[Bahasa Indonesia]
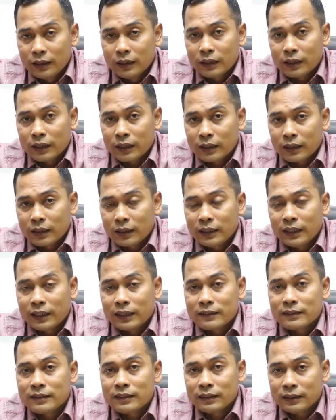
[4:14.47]
Karena
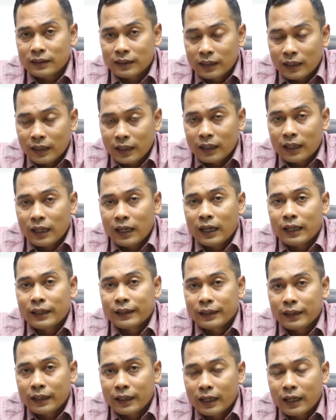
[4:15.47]
dari sinilah
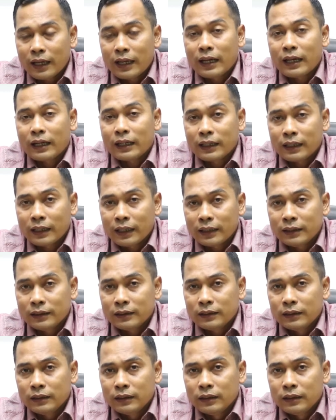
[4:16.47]
Anda
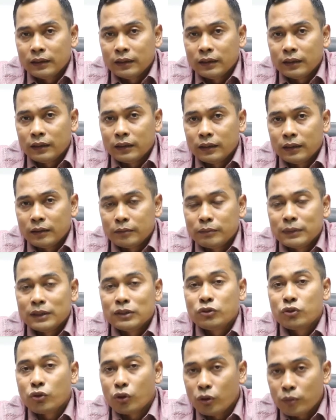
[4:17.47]
akan e,
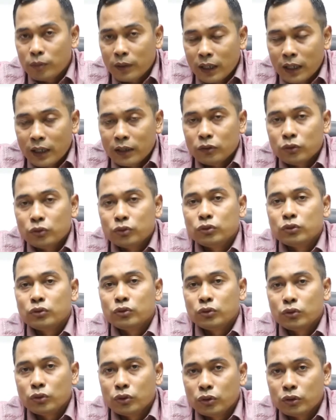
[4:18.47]
mencoba
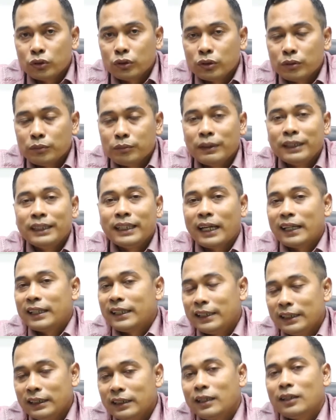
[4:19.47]
untuk
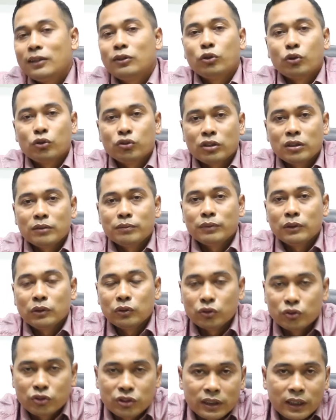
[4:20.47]
meyakinkan dosen
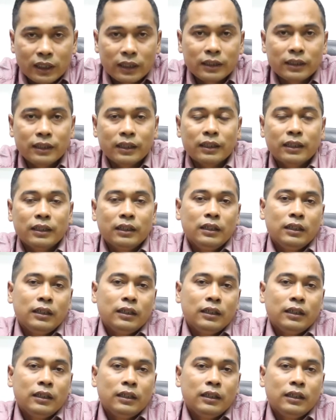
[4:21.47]
penguji Anda